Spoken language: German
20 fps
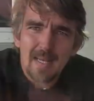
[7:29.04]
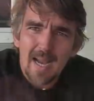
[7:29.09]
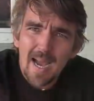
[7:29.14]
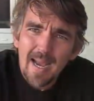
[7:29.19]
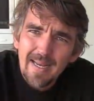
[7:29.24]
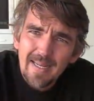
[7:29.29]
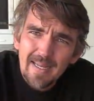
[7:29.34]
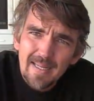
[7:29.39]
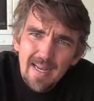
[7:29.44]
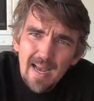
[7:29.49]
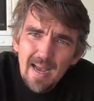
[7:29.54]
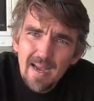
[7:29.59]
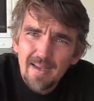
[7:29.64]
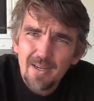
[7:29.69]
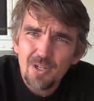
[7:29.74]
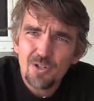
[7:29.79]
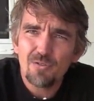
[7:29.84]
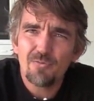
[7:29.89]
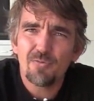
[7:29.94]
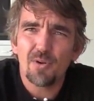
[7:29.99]
Einige
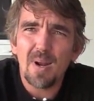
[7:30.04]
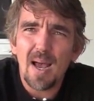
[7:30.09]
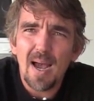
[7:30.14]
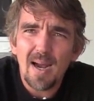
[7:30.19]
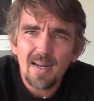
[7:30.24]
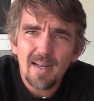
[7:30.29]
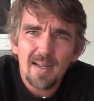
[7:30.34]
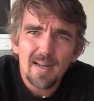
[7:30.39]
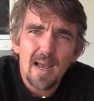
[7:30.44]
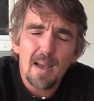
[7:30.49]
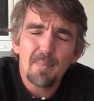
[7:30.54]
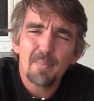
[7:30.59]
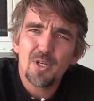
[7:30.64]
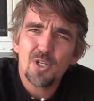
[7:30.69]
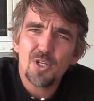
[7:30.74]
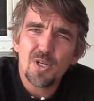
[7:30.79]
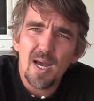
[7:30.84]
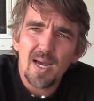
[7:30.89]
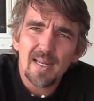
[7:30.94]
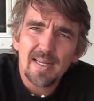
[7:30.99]
Nachrichten von Anglern haben
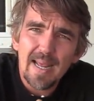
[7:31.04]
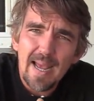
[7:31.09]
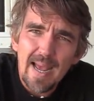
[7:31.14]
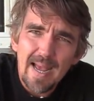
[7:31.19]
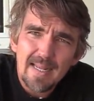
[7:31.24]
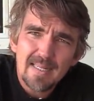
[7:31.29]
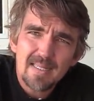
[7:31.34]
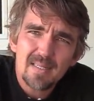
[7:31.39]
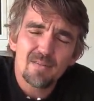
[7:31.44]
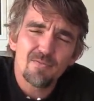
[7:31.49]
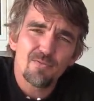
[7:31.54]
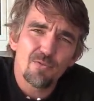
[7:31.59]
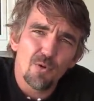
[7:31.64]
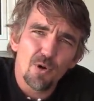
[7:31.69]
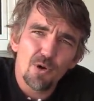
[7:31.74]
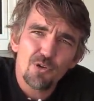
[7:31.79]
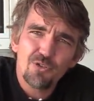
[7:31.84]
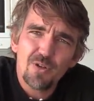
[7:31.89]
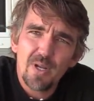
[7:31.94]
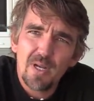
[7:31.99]
mich nach der ersten
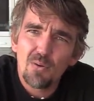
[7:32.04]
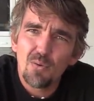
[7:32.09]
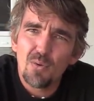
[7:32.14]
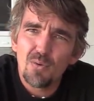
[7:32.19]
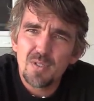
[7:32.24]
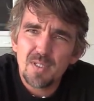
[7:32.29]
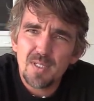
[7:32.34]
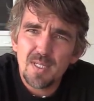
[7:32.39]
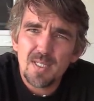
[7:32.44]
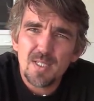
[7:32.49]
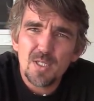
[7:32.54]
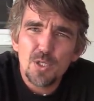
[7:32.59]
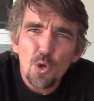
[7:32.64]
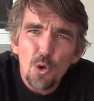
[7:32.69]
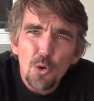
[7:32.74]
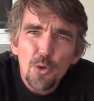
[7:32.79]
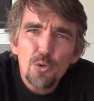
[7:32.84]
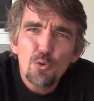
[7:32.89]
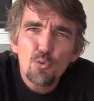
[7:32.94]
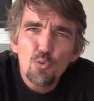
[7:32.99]
Vorstellung unseres
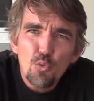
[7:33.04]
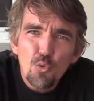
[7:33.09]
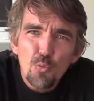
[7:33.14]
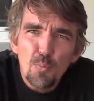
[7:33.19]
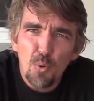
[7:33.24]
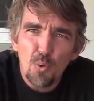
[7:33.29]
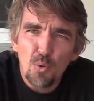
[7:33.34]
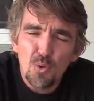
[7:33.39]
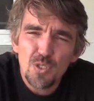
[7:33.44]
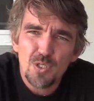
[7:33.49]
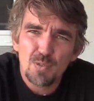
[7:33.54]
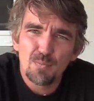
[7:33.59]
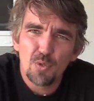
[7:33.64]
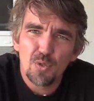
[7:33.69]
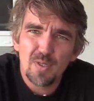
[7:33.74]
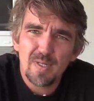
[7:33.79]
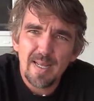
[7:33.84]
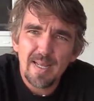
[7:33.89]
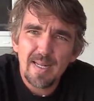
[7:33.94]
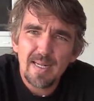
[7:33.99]
neuen
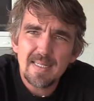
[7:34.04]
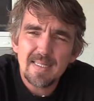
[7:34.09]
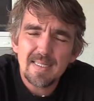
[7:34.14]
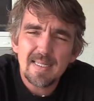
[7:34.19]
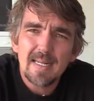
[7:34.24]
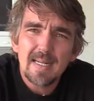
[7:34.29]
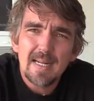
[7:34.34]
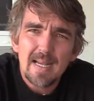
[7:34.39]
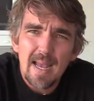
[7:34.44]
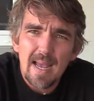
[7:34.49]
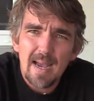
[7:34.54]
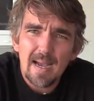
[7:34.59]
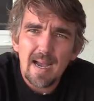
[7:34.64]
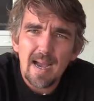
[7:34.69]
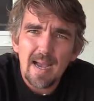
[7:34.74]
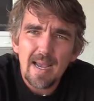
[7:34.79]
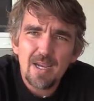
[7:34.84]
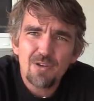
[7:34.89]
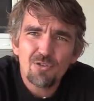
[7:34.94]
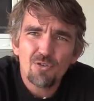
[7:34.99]
U-Posen-Modells
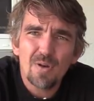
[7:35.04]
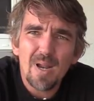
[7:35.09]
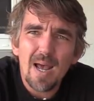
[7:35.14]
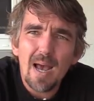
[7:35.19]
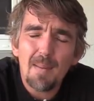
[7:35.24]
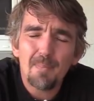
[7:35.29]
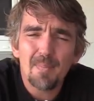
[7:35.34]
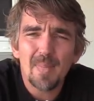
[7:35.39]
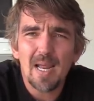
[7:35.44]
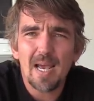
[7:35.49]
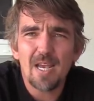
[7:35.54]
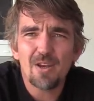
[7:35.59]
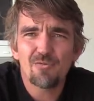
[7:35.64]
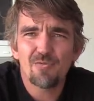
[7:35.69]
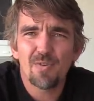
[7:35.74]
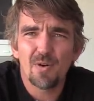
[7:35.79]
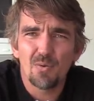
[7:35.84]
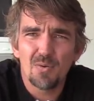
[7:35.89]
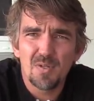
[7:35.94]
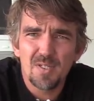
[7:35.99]
erreicht und haben leicht
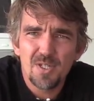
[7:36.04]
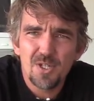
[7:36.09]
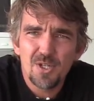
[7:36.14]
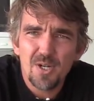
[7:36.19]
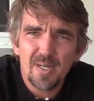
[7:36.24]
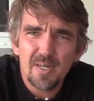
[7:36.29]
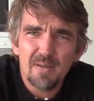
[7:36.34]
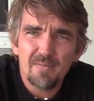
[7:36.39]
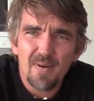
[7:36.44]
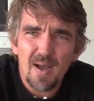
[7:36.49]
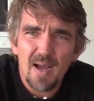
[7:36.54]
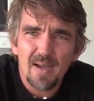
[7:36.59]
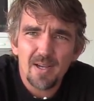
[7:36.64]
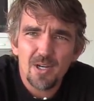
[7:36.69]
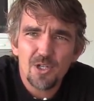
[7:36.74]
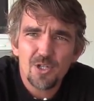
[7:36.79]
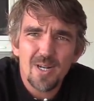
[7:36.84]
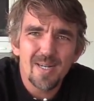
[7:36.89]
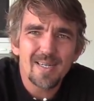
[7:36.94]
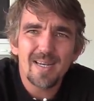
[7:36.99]
verunsichert die Frage
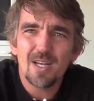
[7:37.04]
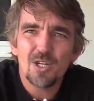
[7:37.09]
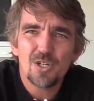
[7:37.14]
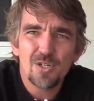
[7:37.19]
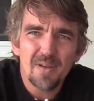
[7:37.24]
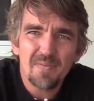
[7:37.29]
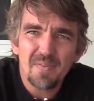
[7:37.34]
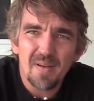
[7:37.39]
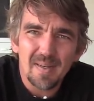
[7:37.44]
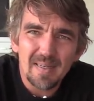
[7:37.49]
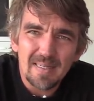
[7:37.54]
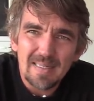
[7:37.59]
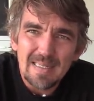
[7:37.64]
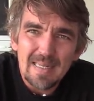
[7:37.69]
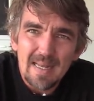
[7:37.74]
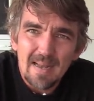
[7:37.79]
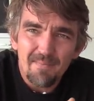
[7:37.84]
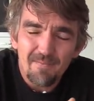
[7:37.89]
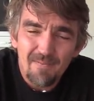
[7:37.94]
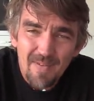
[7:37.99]
gestellt, ja Stefan,
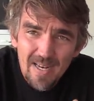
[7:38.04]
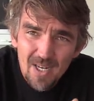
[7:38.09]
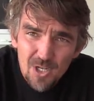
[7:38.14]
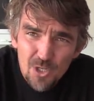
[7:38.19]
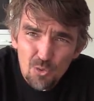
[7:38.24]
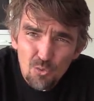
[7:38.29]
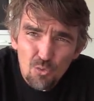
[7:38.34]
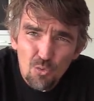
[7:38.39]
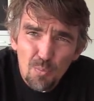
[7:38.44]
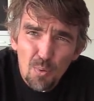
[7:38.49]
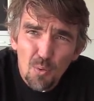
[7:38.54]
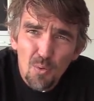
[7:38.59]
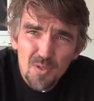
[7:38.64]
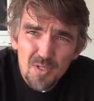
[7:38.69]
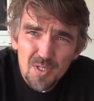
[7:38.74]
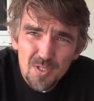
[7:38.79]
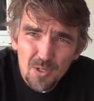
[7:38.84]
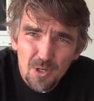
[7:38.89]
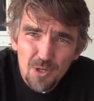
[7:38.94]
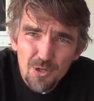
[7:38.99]
welche
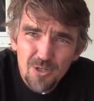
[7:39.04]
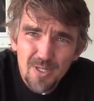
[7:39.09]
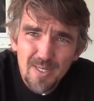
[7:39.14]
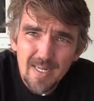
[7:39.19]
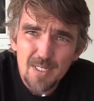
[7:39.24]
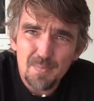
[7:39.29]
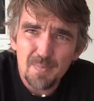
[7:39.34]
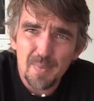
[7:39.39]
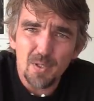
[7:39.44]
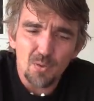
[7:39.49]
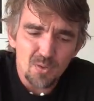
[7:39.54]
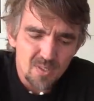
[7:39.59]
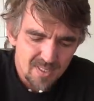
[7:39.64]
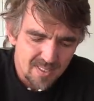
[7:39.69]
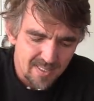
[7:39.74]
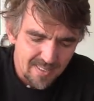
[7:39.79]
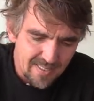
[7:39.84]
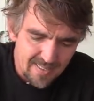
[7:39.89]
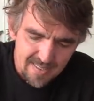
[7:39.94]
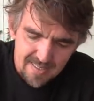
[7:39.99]
U-Pose soll ich denn jetzt
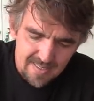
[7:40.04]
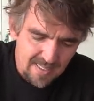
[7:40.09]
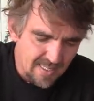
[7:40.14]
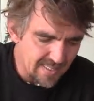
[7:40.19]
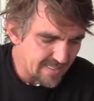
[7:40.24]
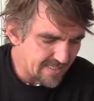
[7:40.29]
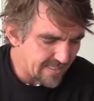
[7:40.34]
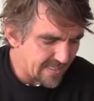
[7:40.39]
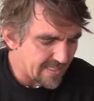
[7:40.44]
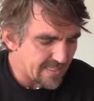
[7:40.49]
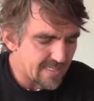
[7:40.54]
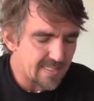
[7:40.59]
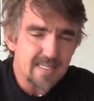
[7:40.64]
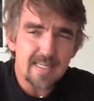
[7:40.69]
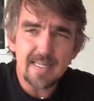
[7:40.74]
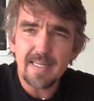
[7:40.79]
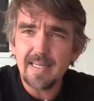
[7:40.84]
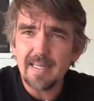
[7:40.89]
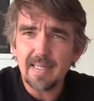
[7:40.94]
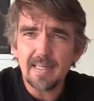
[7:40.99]
benutzen? Ist das jetzt
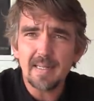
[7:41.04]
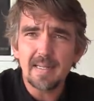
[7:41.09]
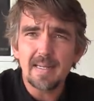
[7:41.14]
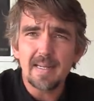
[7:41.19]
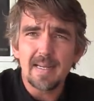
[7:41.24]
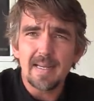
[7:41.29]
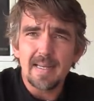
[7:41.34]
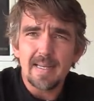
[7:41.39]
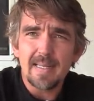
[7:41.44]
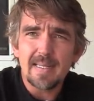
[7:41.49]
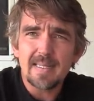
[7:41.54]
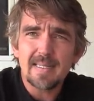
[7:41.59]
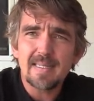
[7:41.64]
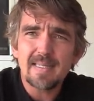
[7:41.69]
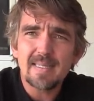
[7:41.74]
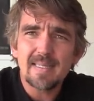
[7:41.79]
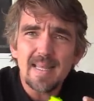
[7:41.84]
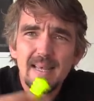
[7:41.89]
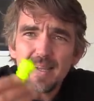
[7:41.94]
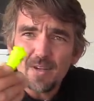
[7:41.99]
hier,
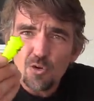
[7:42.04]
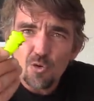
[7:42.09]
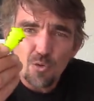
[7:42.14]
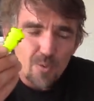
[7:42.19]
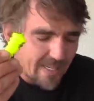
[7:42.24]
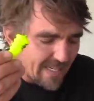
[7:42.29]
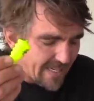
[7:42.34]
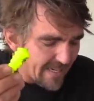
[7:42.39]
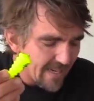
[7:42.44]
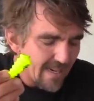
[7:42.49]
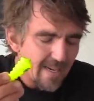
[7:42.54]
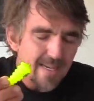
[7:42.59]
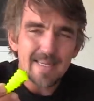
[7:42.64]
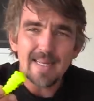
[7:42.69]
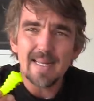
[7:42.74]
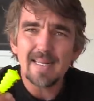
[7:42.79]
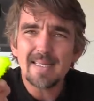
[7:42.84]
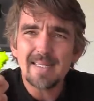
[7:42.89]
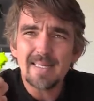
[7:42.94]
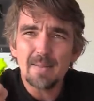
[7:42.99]
ist Z3
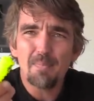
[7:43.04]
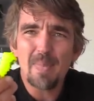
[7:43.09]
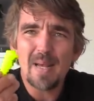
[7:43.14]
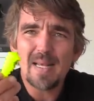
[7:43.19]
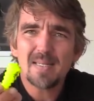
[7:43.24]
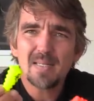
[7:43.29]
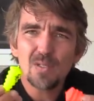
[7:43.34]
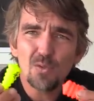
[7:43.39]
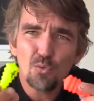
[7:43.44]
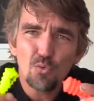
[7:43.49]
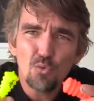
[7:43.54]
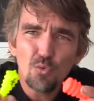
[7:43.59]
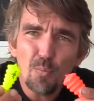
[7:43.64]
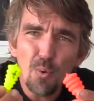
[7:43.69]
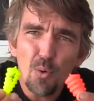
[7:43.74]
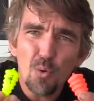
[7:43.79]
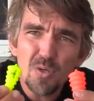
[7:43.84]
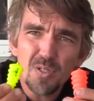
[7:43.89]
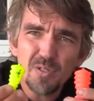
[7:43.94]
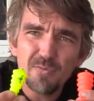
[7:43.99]
jetzt die beste
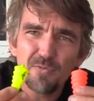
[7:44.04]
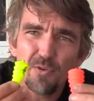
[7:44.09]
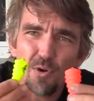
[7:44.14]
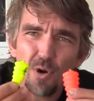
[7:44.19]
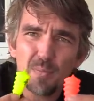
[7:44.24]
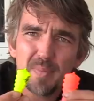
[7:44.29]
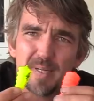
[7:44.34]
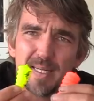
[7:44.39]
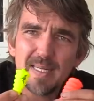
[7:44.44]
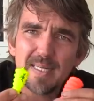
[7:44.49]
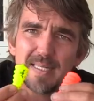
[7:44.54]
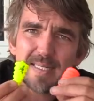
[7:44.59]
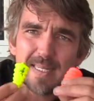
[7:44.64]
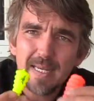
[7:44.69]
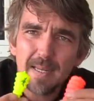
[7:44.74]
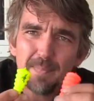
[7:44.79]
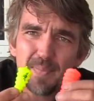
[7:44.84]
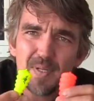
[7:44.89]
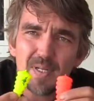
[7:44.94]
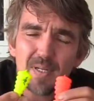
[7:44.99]
U-Posenform, die es
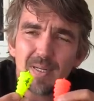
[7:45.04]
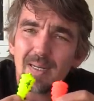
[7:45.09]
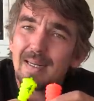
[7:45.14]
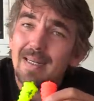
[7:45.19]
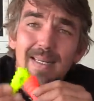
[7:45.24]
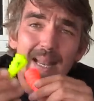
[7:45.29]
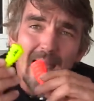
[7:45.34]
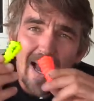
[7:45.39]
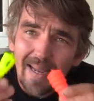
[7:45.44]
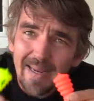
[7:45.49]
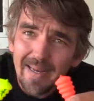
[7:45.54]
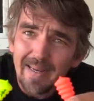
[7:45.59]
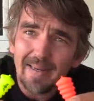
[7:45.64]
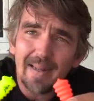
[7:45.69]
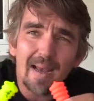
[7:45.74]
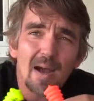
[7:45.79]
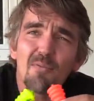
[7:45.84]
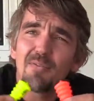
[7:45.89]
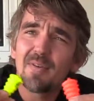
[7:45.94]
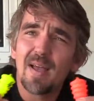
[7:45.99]
gibt? Nein,
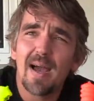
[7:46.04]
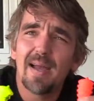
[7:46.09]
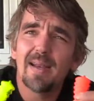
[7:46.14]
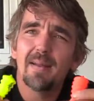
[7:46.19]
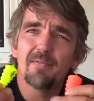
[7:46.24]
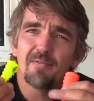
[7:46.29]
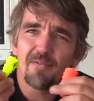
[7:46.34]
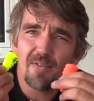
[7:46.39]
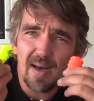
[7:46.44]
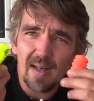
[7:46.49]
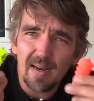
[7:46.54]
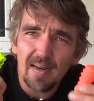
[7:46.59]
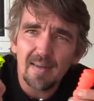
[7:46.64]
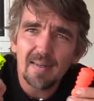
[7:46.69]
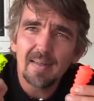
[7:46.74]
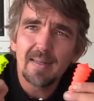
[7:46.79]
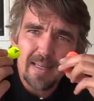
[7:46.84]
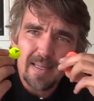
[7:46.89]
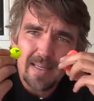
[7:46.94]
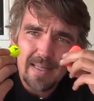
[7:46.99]
auf keinen Fall.
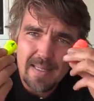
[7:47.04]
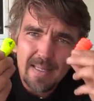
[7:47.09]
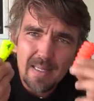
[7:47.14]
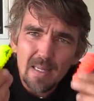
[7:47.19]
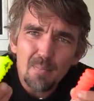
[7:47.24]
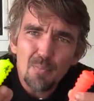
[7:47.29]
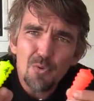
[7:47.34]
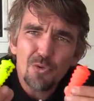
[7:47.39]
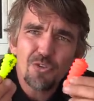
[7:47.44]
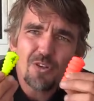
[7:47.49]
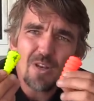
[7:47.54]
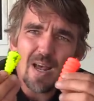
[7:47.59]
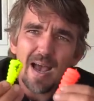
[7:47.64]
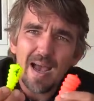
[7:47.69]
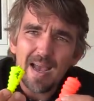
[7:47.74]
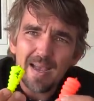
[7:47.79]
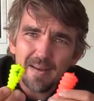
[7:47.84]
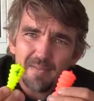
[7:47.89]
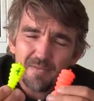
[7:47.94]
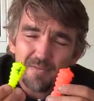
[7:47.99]
Ihr müsst
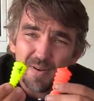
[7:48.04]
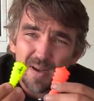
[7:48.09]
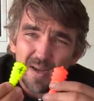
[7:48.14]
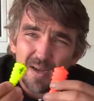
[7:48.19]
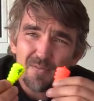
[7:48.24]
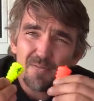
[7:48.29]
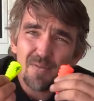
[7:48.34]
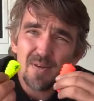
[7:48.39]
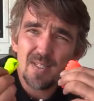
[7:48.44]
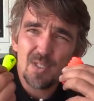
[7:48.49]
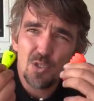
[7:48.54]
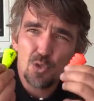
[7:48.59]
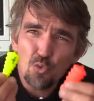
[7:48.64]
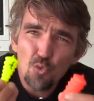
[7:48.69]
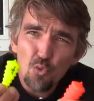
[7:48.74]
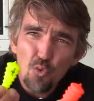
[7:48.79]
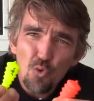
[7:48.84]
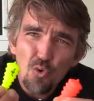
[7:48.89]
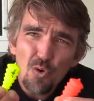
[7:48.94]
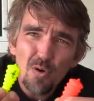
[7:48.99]
einfach
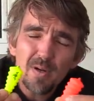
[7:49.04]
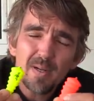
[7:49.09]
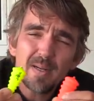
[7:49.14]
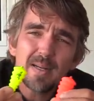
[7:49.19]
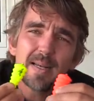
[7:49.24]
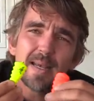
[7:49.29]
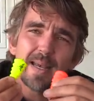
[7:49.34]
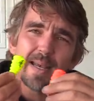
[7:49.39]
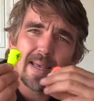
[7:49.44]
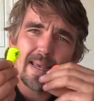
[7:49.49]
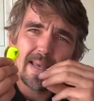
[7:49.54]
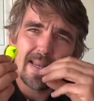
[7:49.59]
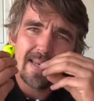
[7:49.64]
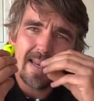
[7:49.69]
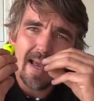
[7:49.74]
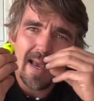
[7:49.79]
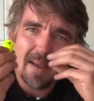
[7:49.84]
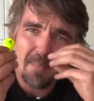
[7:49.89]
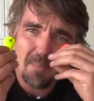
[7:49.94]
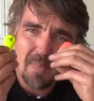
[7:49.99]
versuchen, in der